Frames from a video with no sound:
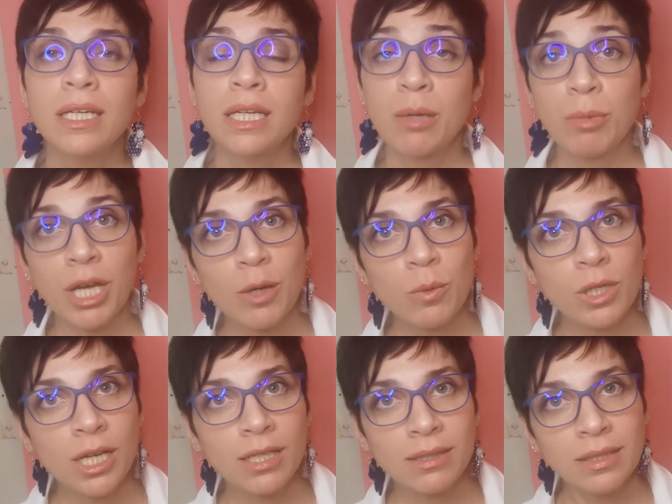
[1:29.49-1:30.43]
آه، عم
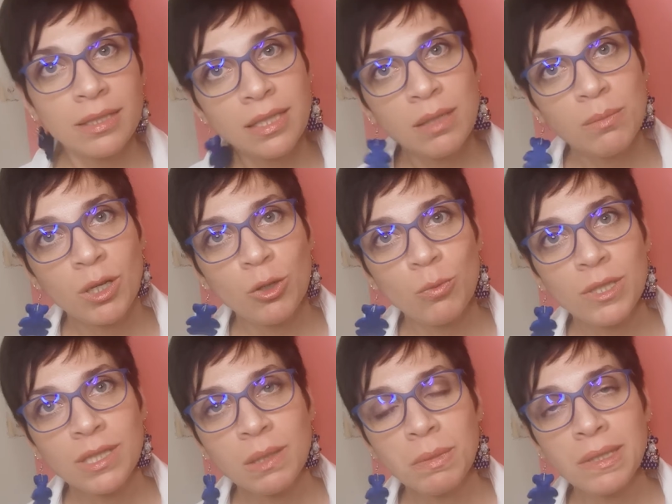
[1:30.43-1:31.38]
حاول اعطي كل
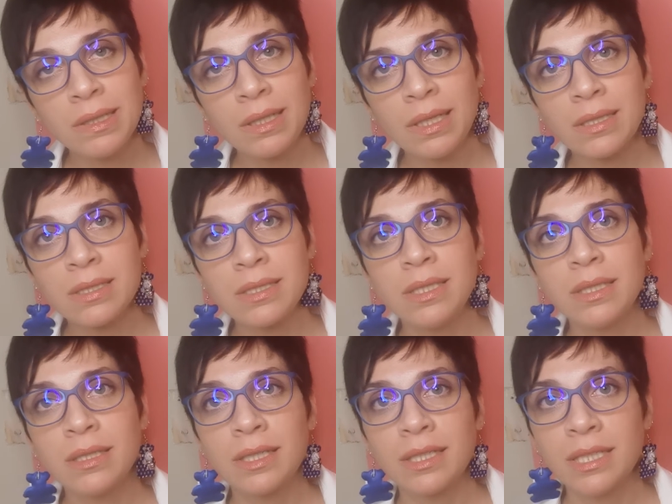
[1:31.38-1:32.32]
المعلومات اللي بقدر
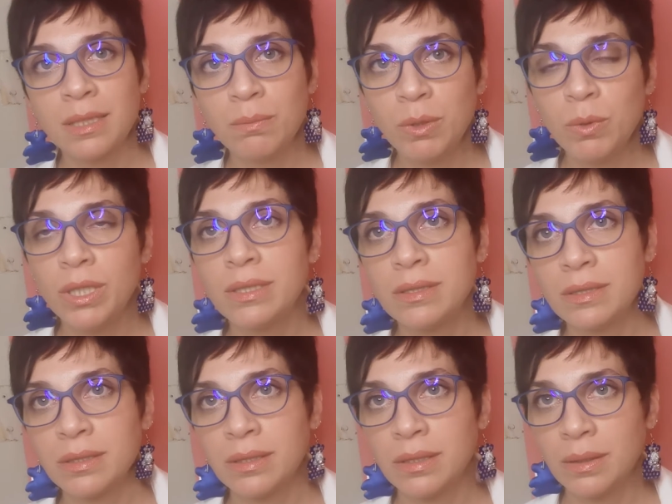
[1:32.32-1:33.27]
اعطيها يعني
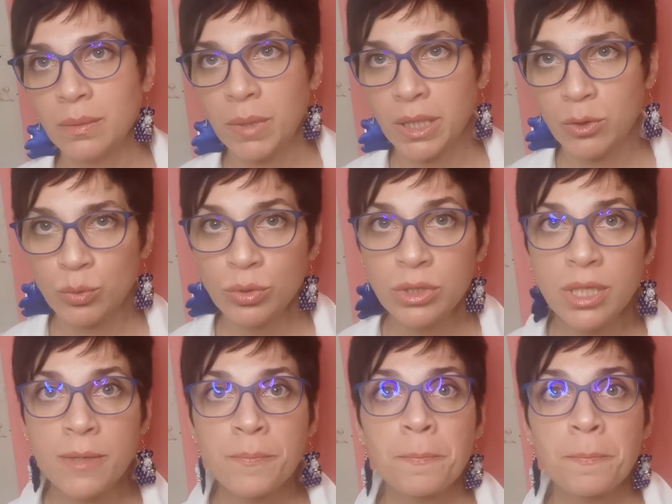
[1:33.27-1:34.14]
بوقت آه، محدود